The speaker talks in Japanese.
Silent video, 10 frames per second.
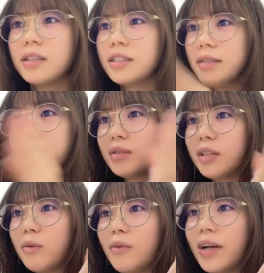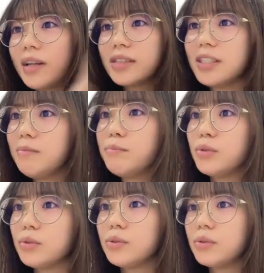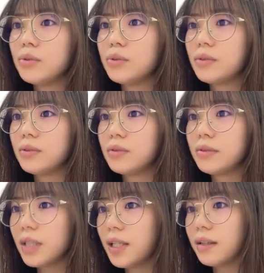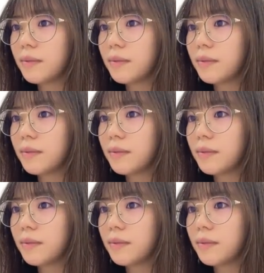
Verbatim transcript: シンプルなもん割とシンプルで